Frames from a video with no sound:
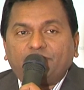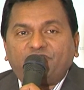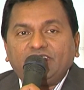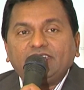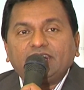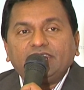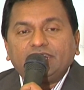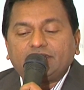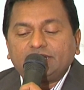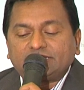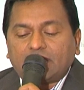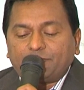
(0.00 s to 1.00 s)
ఫ్రీ
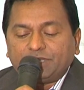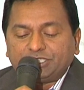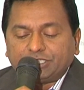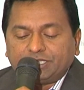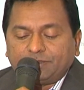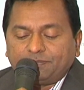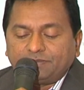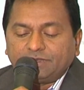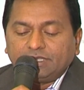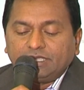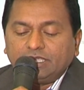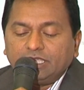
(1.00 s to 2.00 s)
క్లినిక్ని స్థాపించింది
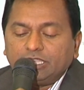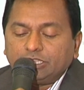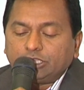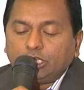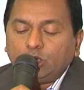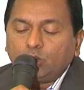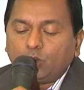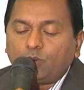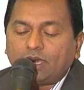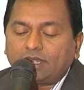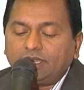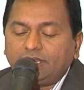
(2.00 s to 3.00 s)
తెలుగు
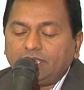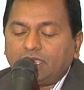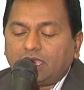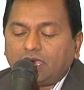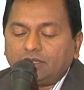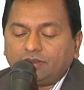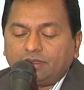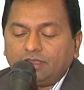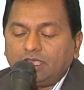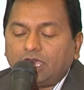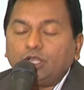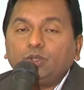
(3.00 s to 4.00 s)
వారిని అను
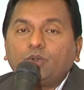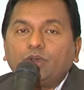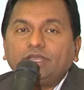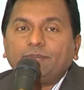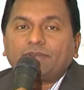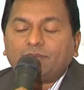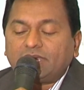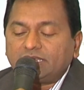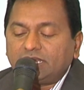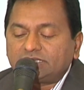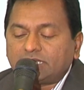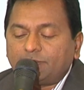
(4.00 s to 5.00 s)
అనుకోని
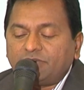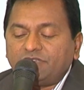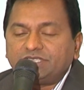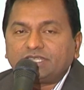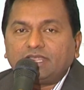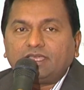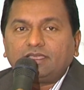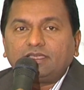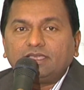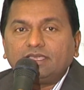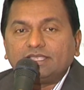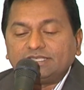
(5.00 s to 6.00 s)
ప్రమాదాలు సంభవించిన
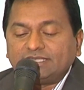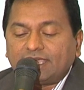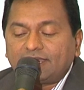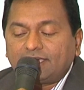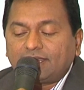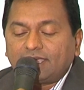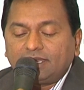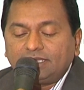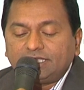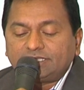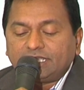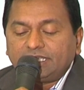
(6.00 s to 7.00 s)

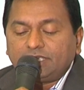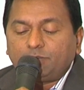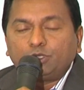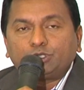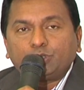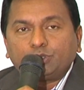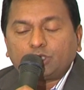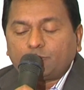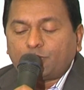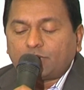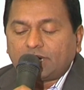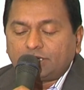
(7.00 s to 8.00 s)
జరగరానిది జరిగి మృత్యువుతో
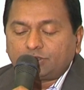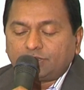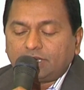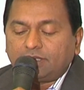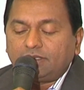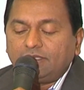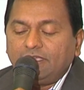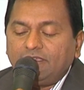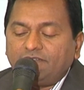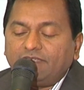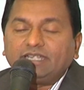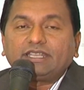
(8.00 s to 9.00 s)
పోరాడుతున్న
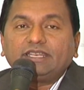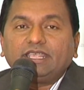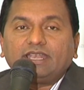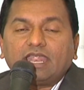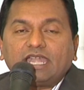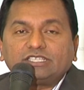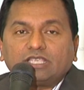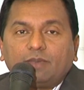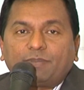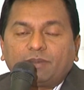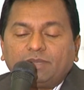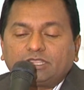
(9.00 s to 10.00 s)
వెంటనే నాట్స్
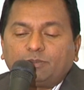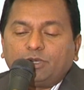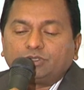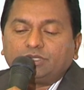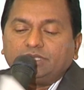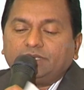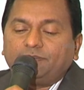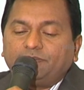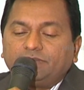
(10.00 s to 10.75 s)
అప్రమత్తమవుతుంది